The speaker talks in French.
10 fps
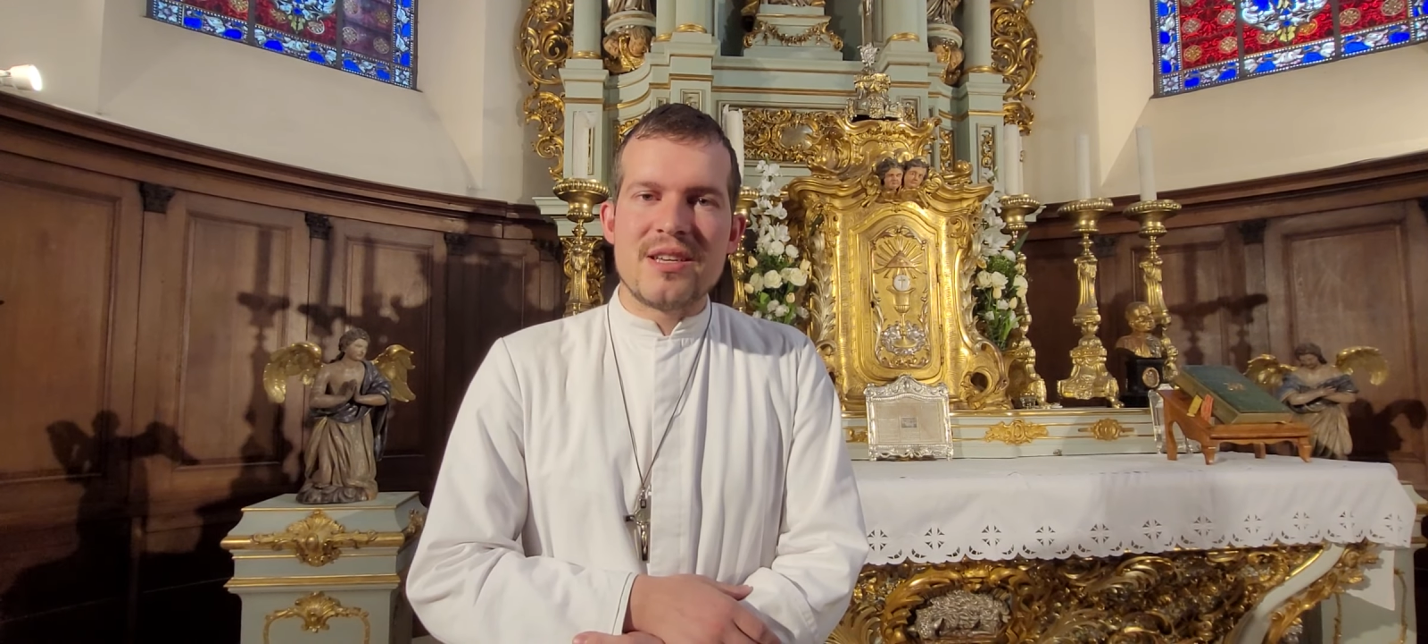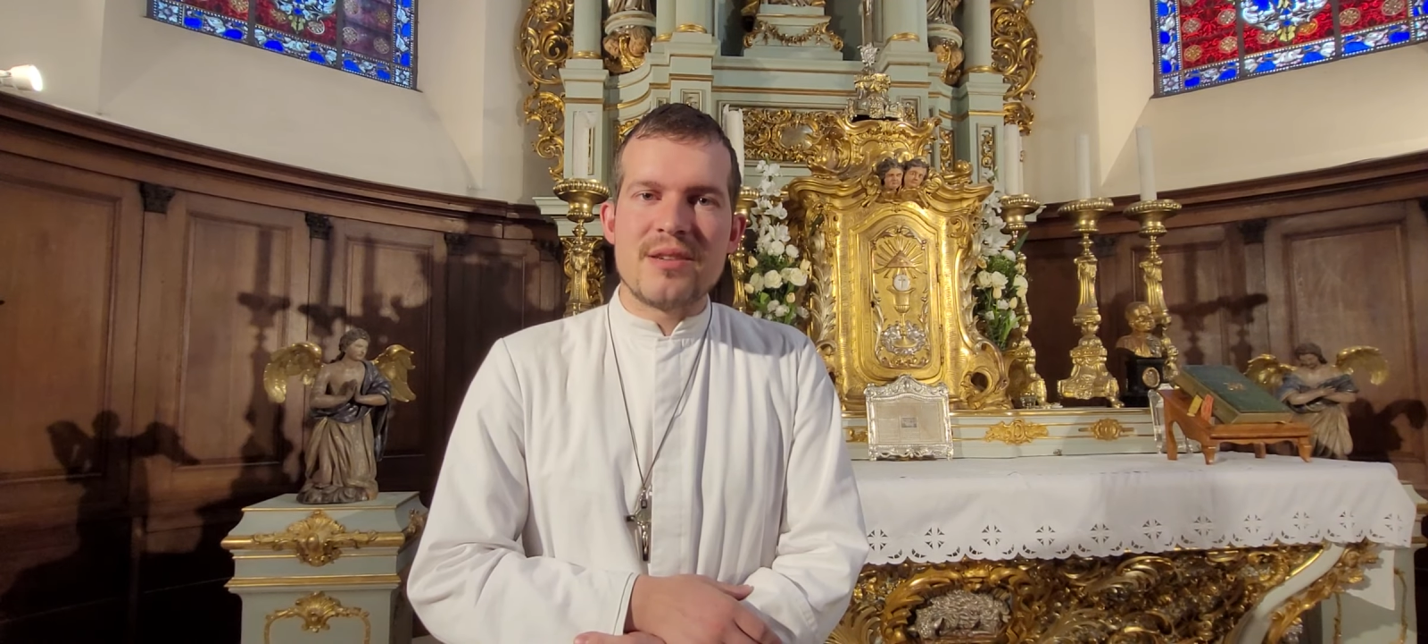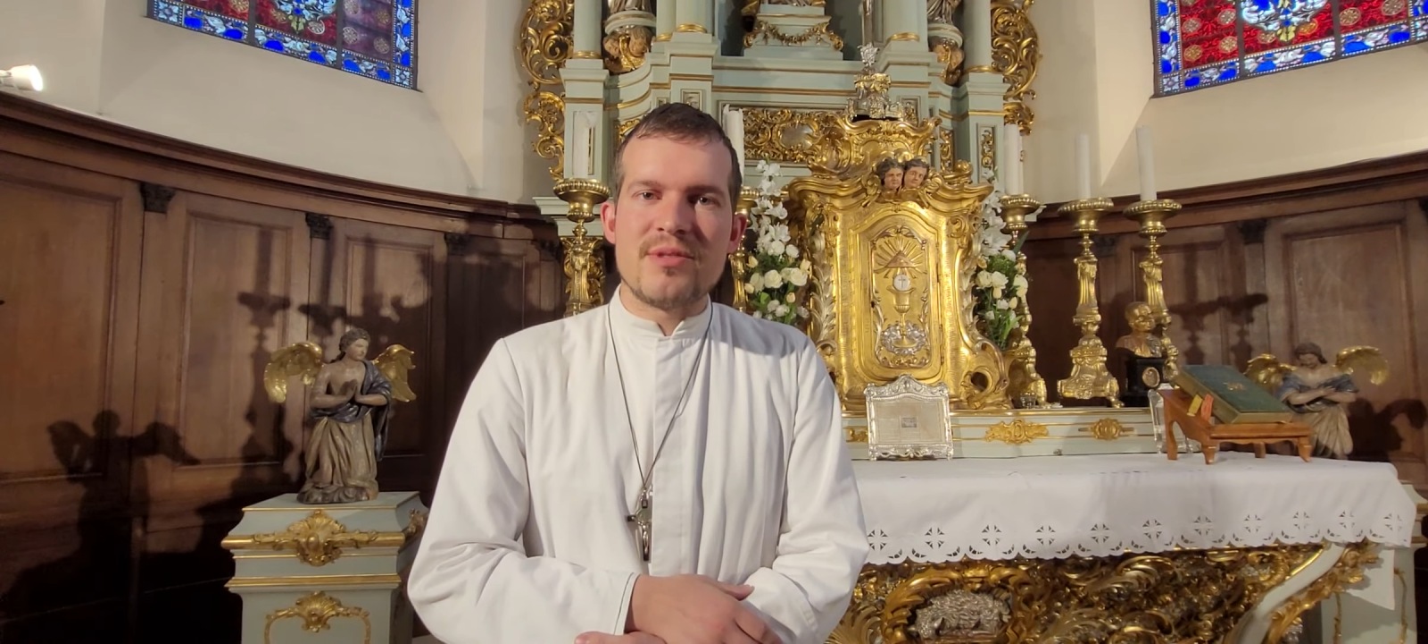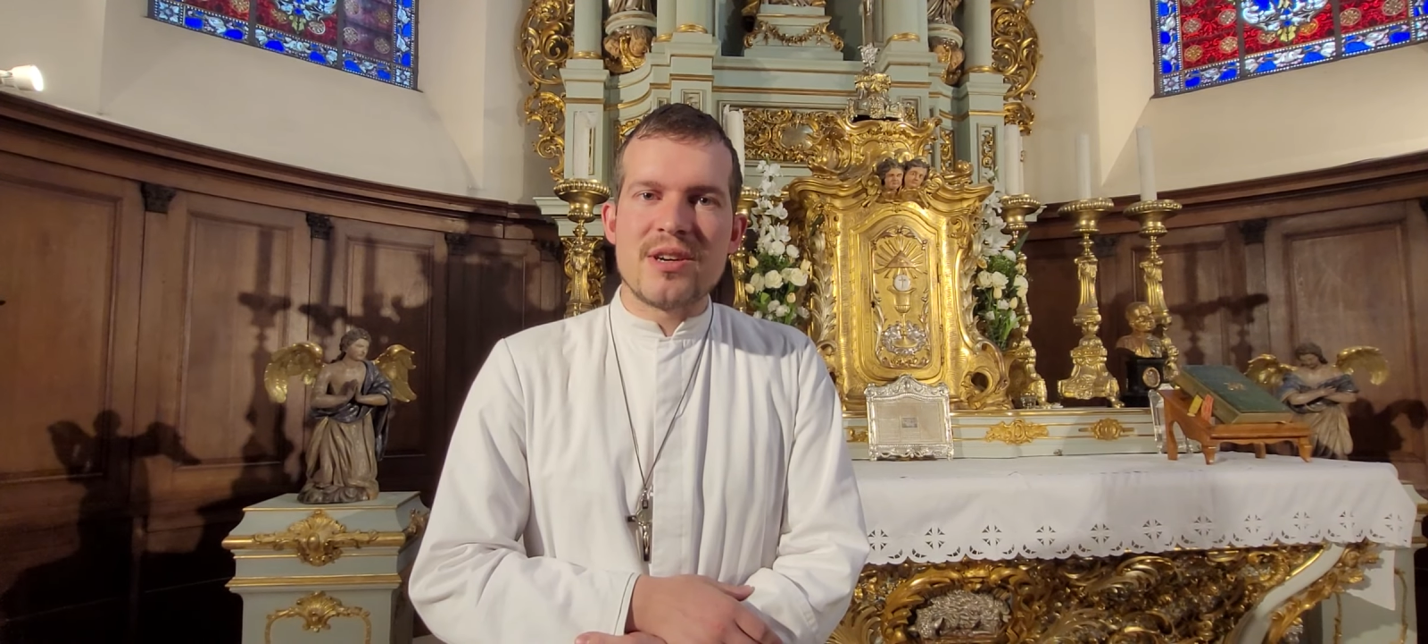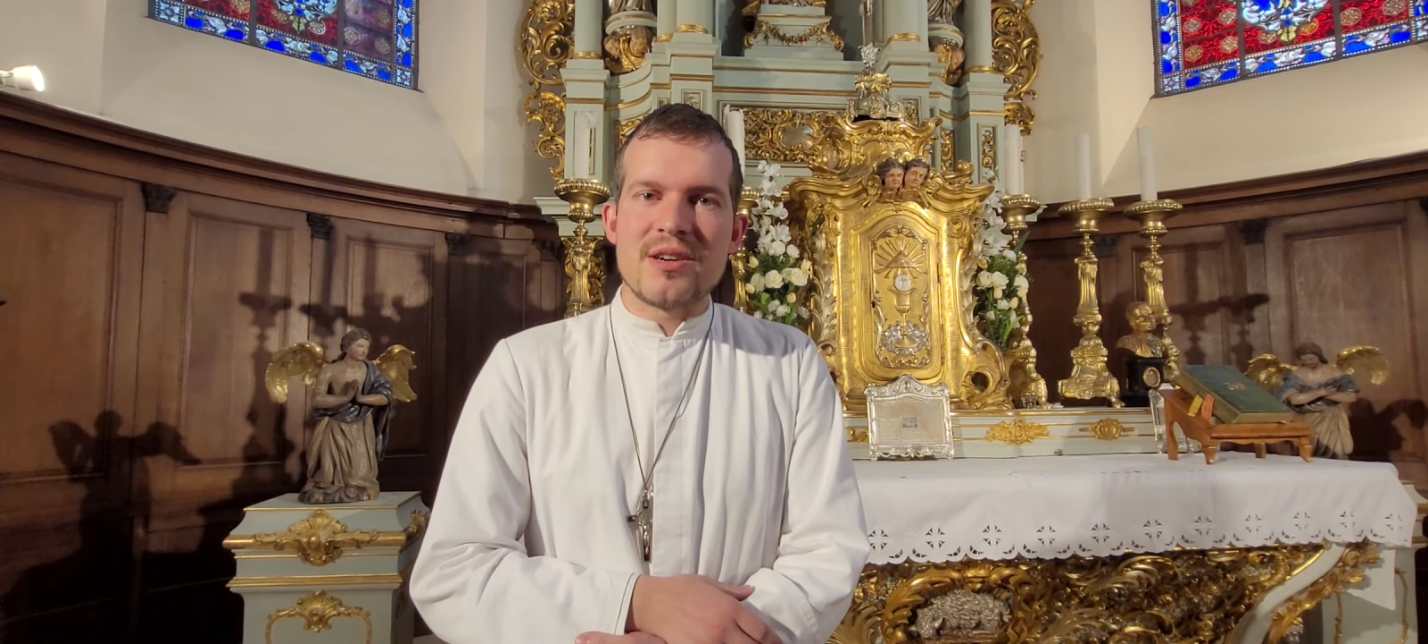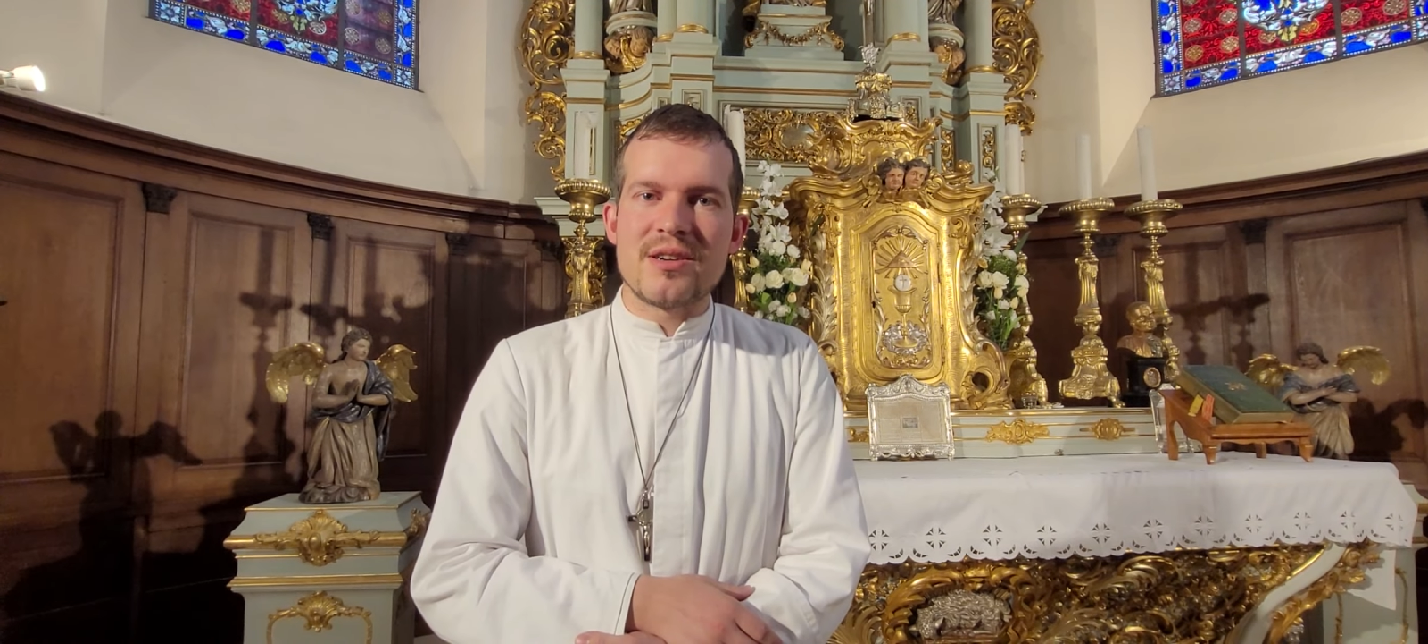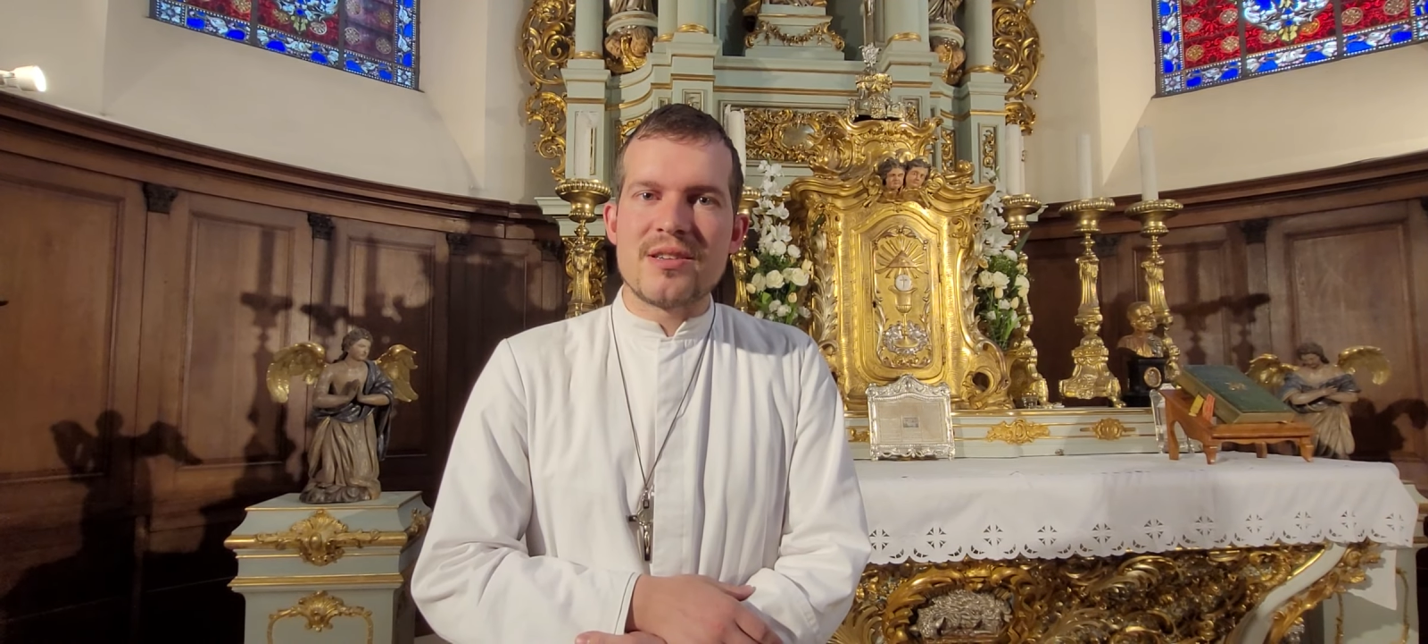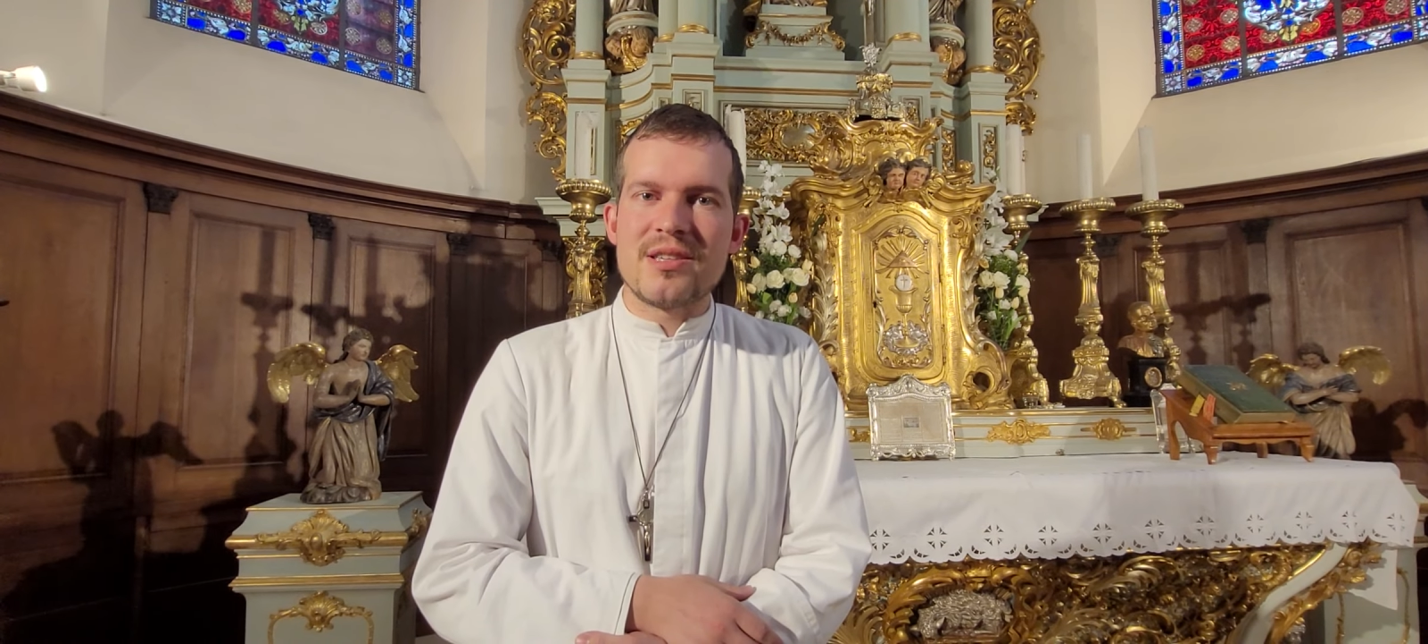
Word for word: eh bien,